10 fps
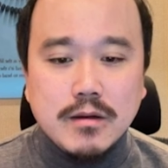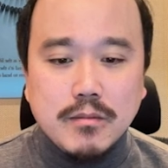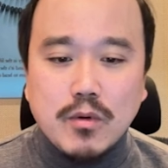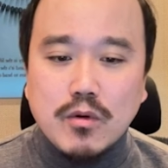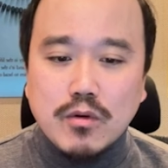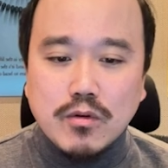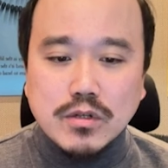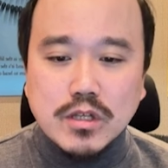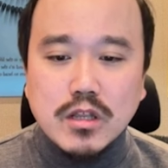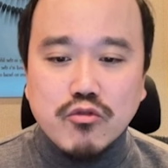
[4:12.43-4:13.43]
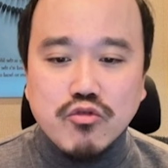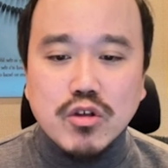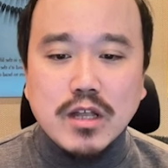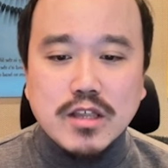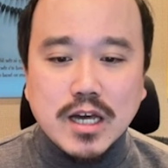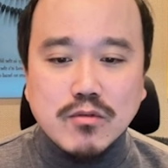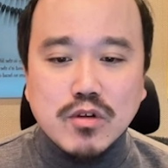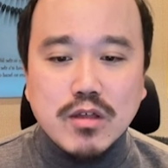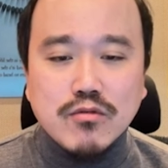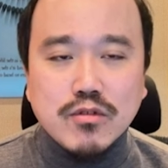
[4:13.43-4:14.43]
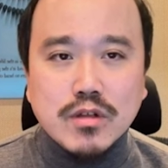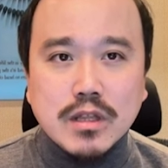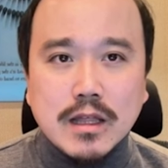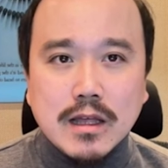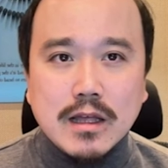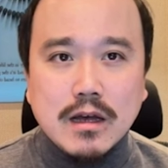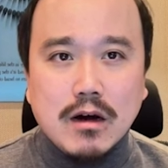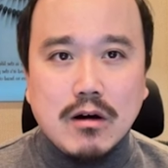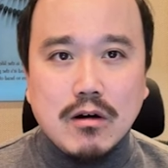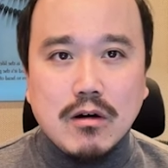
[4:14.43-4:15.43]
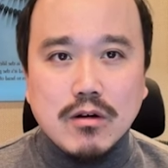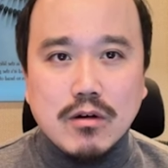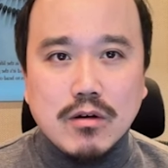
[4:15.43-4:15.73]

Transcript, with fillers: 뭐 흔히들 추천하는 작물 개수는 어,